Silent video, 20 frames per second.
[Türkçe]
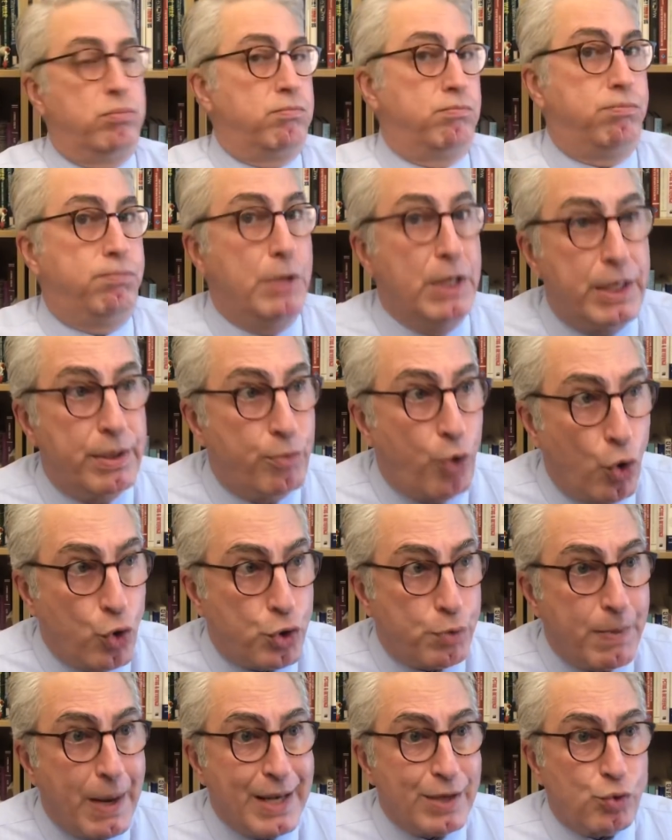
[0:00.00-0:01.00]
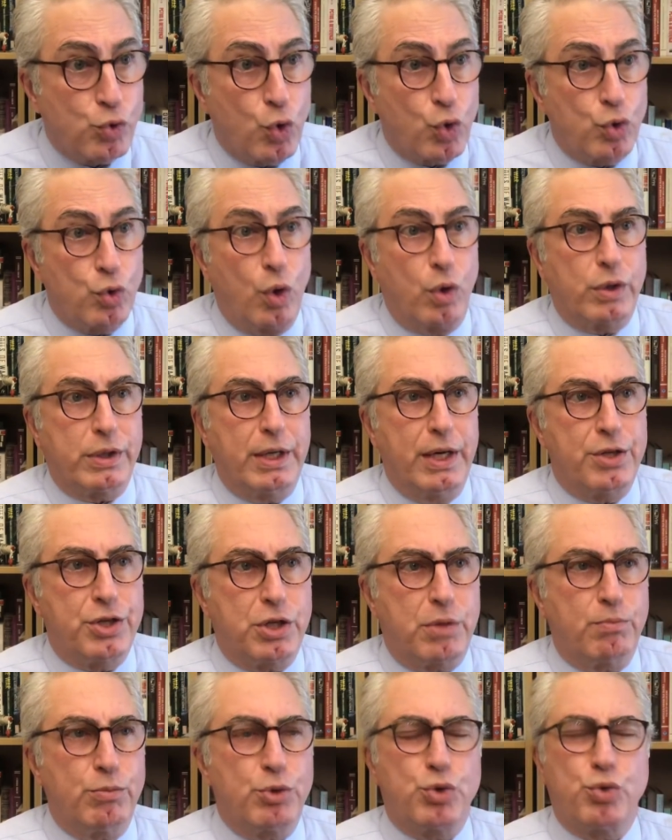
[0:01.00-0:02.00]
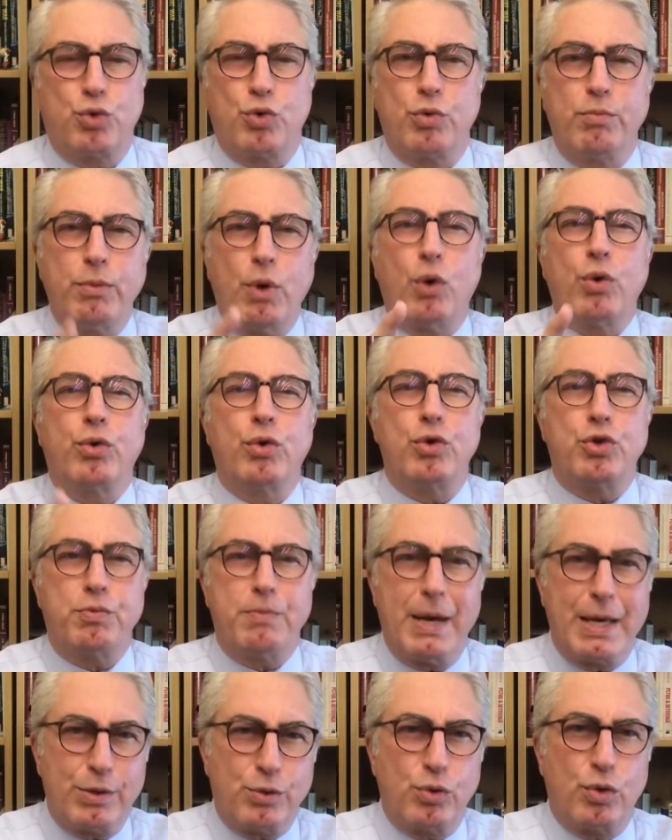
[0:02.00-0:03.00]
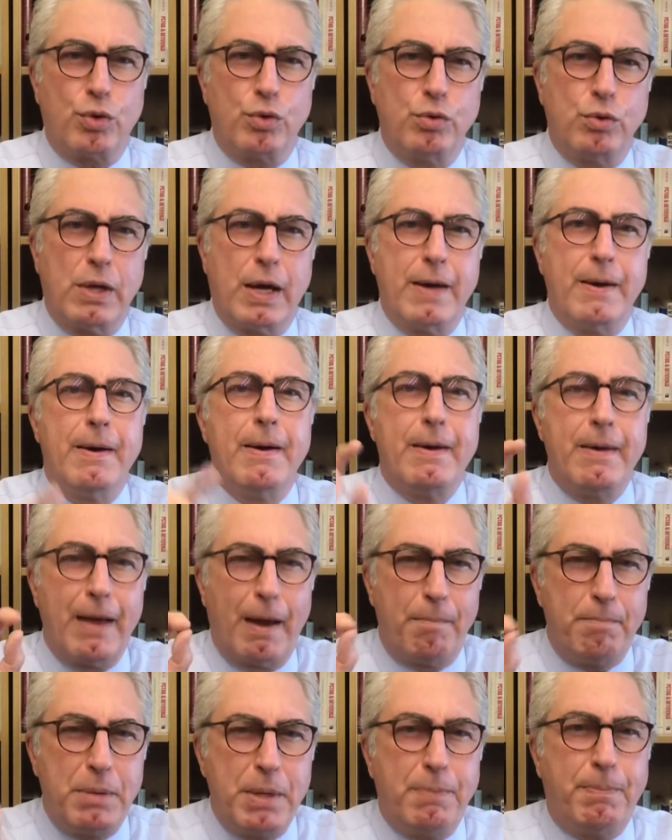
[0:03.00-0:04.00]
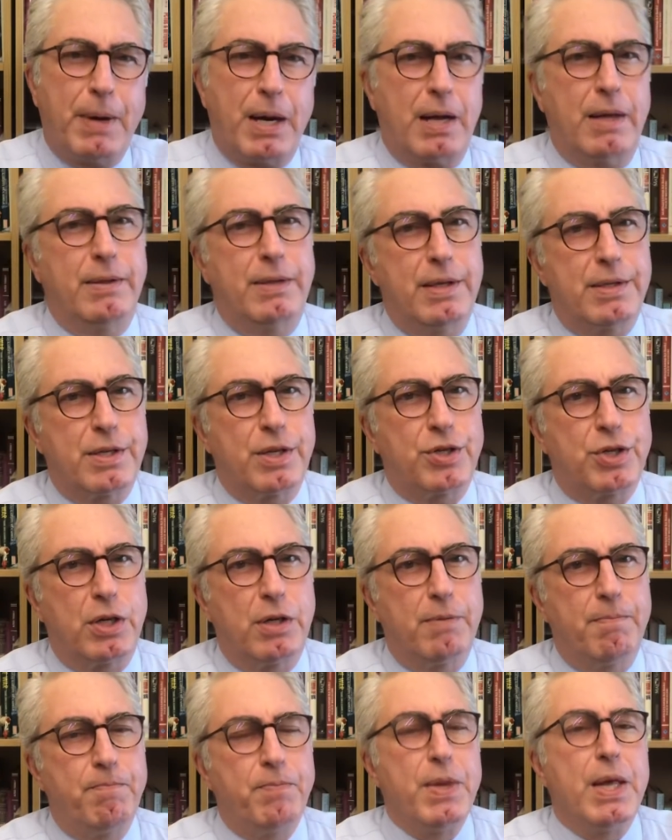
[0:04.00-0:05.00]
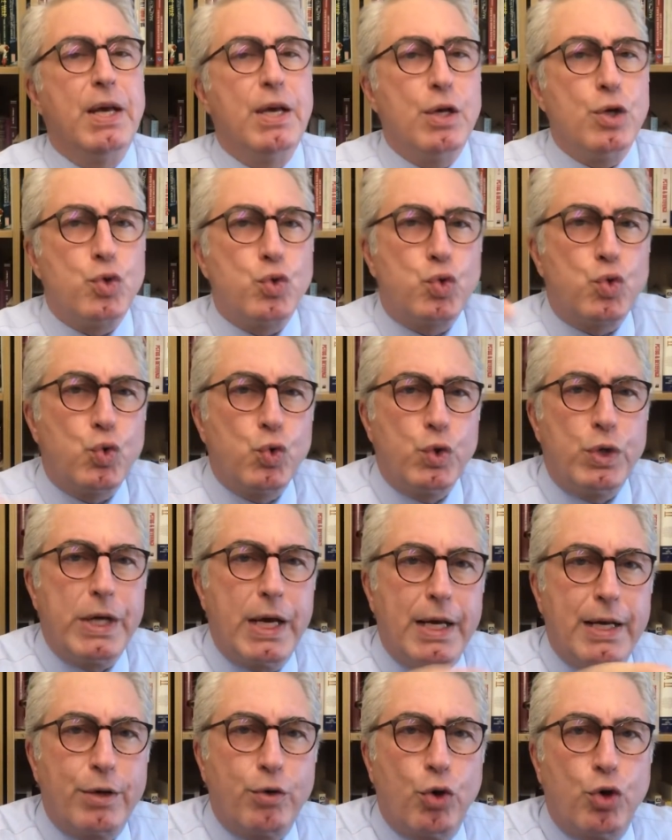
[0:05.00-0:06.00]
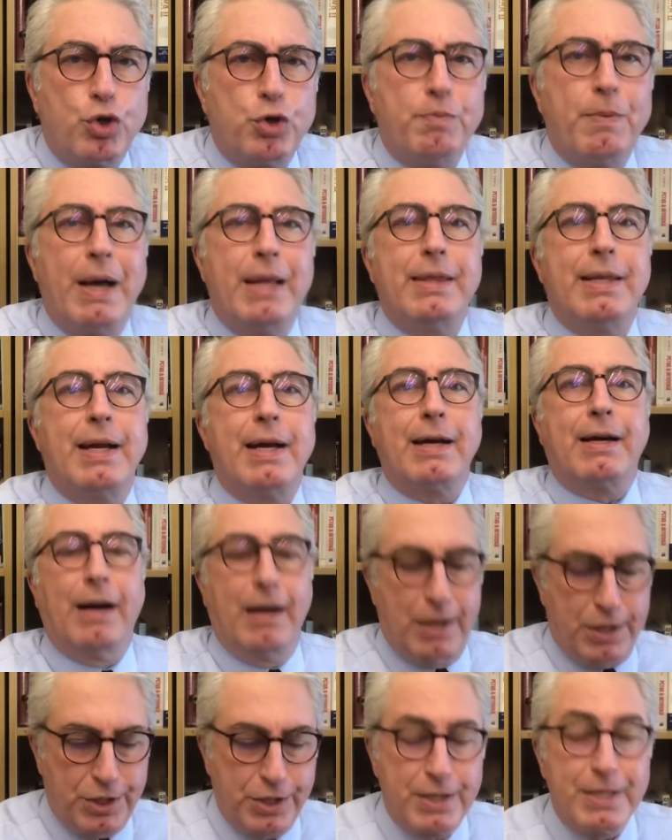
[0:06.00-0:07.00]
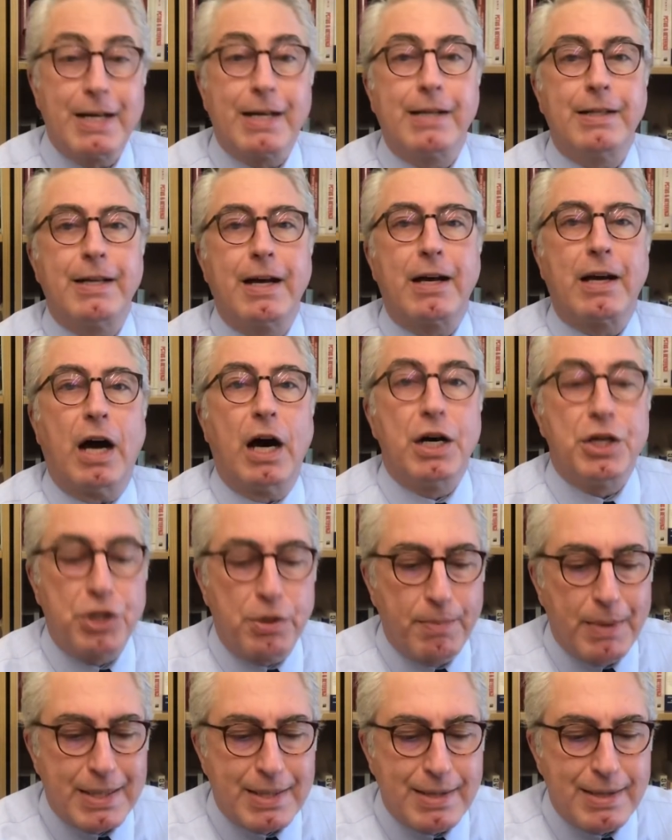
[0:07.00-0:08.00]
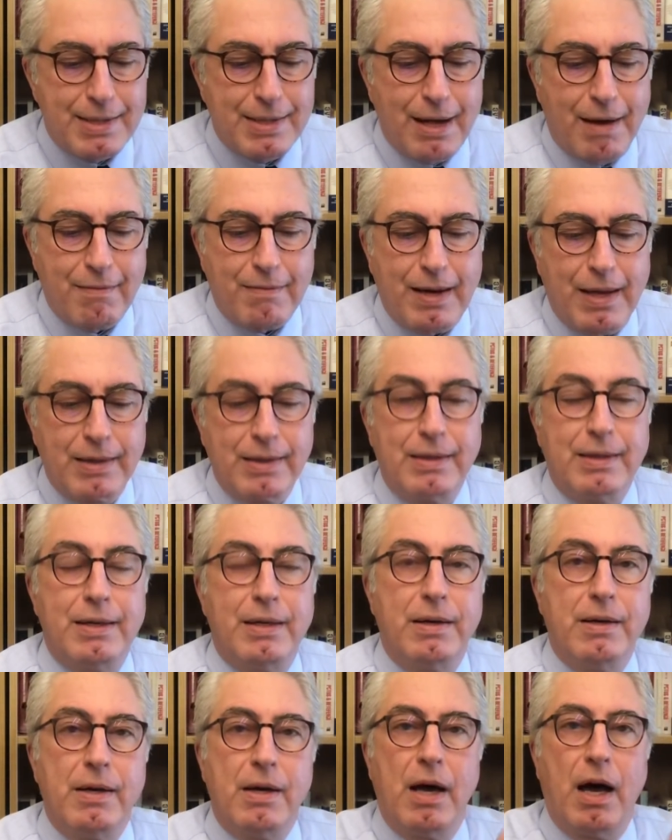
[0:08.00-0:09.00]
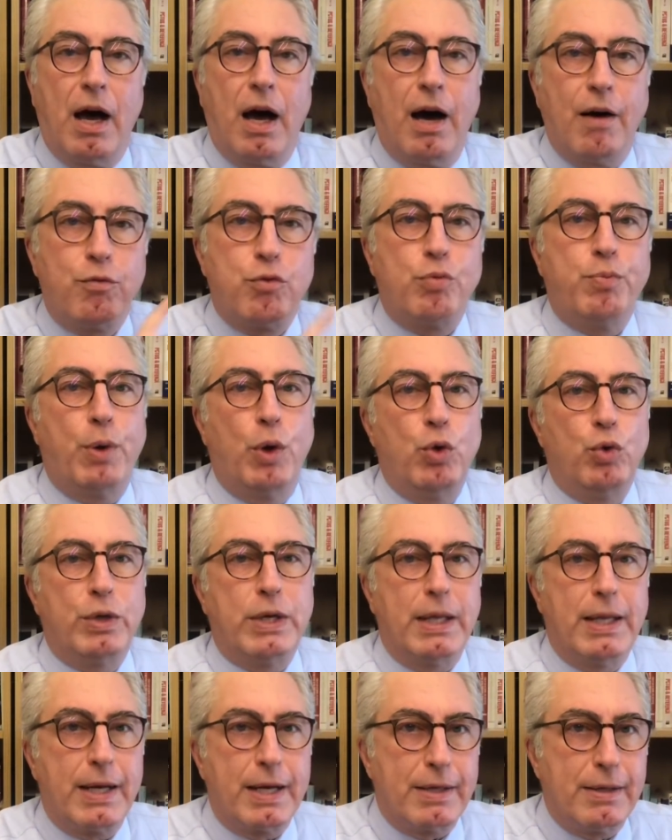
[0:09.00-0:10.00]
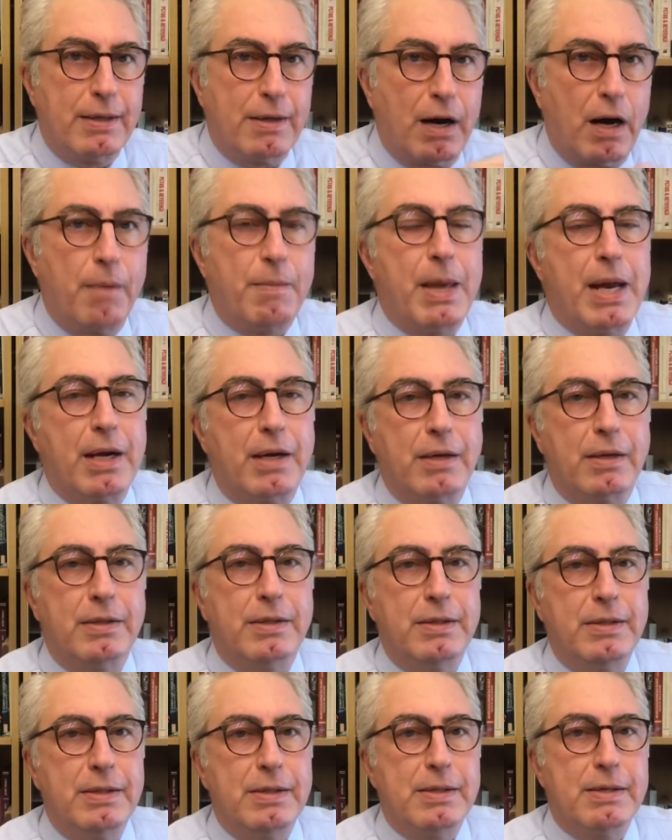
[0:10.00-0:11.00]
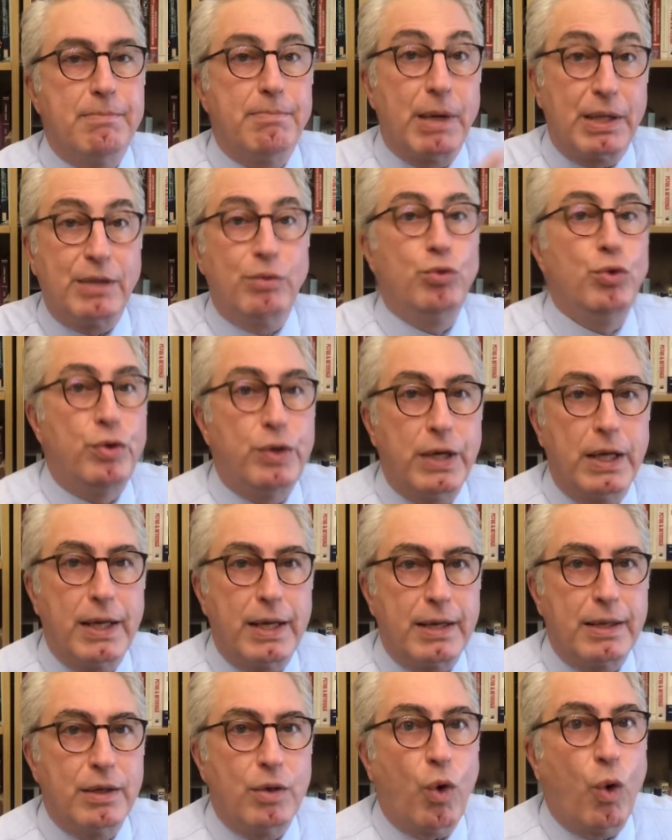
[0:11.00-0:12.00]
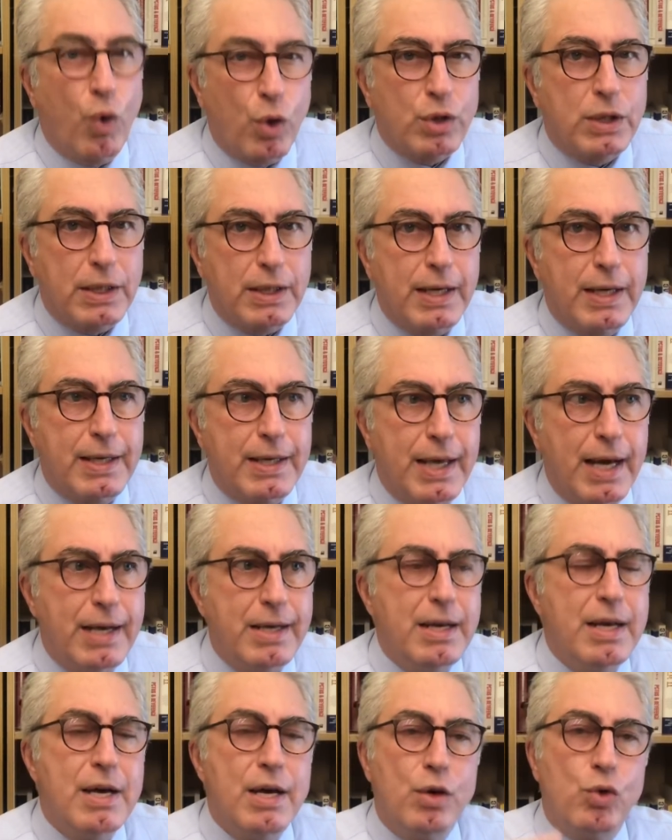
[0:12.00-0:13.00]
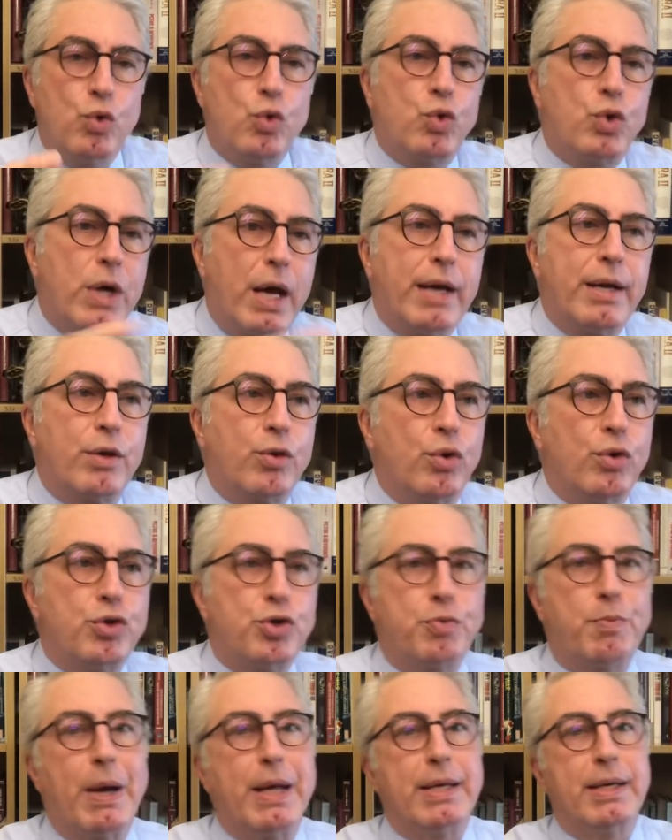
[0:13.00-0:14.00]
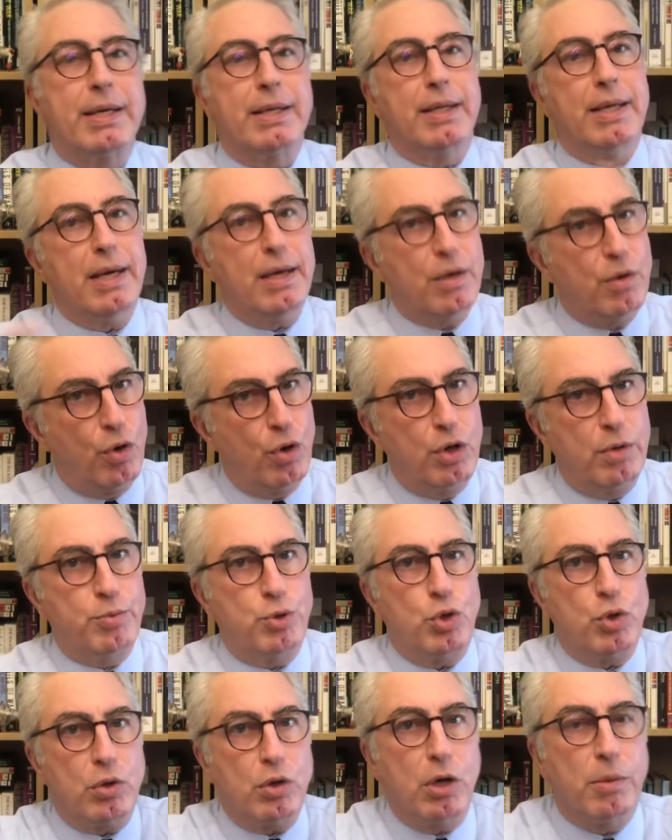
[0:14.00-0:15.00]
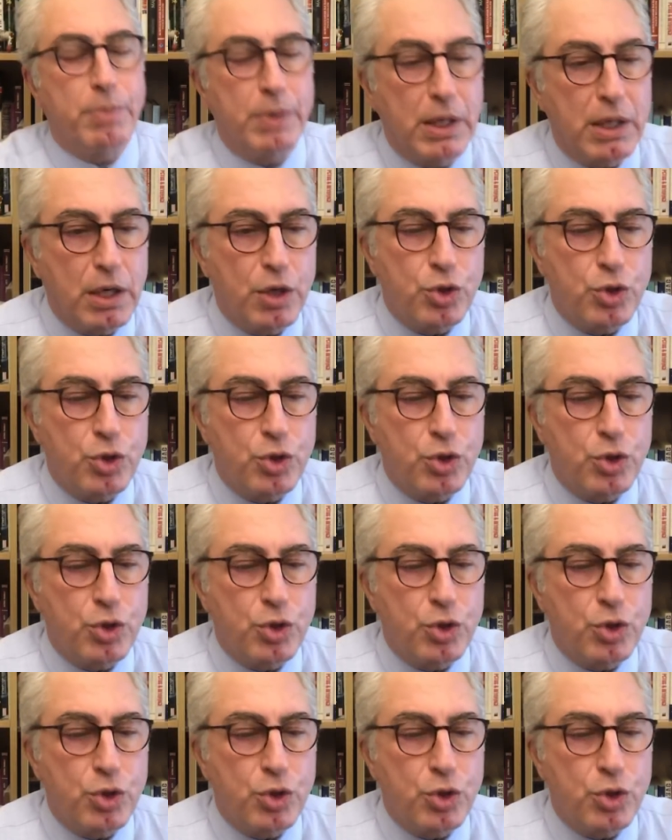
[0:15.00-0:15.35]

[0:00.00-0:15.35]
bir göçmen sorunu ortaya çıkmış durumda. O göçmen sorununa bir parantez açalım. Suriyeli göçmenlere karşı ne kadar acımasız davrandığı Avrupa ülkelerinin, Amerika'nın, Batı ülkelerinin ortadayken Ukrayna göçmenlerine öyle bir şey yok. Kapıları